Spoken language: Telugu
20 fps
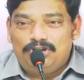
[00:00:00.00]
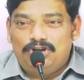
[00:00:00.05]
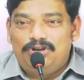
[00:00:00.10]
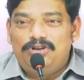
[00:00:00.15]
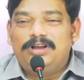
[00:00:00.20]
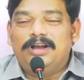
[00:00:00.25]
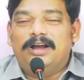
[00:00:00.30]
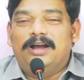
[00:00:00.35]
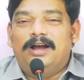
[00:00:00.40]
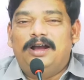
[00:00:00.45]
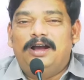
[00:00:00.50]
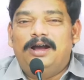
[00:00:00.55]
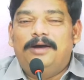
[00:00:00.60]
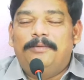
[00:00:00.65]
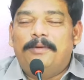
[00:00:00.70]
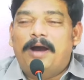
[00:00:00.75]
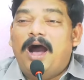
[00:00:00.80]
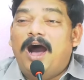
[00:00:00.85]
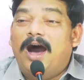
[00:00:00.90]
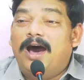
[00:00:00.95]
గనుక
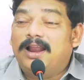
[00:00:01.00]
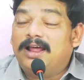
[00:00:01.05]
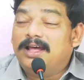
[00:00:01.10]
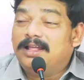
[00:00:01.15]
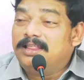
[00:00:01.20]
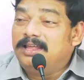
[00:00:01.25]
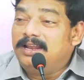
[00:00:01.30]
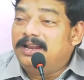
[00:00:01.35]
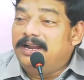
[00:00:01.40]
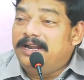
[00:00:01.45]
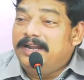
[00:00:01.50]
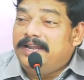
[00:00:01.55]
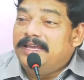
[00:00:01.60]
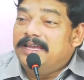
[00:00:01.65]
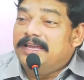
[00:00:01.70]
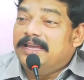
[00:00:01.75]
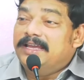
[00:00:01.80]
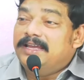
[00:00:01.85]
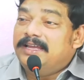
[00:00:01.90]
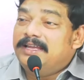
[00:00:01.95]
ఆరాధన
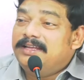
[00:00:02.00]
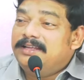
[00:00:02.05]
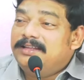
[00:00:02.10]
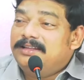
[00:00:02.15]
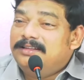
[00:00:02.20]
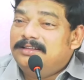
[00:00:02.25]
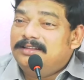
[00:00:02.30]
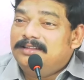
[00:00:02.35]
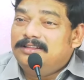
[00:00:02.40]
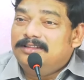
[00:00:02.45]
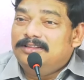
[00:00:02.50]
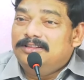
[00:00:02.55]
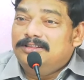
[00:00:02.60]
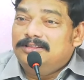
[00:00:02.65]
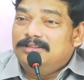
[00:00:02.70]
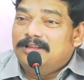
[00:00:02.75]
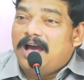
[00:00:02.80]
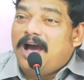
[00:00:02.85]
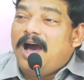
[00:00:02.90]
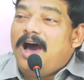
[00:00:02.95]
అంటే
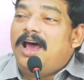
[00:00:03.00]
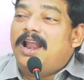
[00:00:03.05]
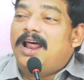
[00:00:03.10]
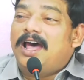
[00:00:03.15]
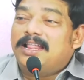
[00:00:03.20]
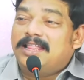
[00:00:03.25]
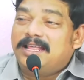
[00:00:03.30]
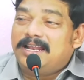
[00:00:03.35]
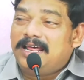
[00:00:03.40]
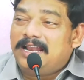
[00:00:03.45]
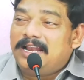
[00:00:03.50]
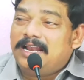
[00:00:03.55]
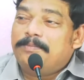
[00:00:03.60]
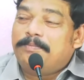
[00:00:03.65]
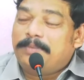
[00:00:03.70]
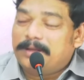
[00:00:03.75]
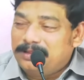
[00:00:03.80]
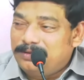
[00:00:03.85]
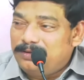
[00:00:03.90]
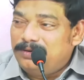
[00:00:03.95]
ఆరాధన అన్న
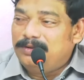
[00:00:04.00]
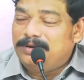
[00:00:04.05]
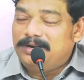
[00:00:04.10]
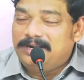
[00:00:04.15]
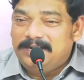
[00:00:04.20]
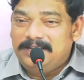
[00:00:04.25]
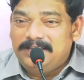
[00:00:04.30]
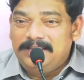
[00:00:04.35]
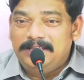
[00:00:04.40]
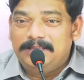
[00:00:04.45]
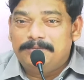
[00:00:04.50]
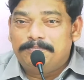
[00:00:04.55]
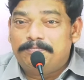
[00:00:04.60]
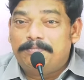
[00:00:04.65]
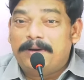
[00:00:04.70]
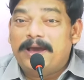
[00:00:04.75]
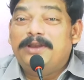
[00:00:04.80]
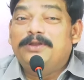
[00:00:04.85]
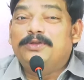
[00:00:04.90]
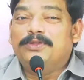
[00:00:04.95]
పదంలో నుండి
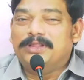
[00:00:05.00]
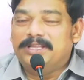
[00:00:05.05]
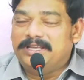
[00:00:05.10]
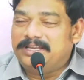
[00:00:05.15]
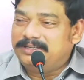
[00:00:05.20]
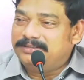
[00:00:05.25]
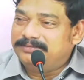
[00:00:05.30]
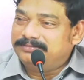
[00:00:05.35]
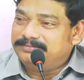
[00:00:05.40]
పని ఉంది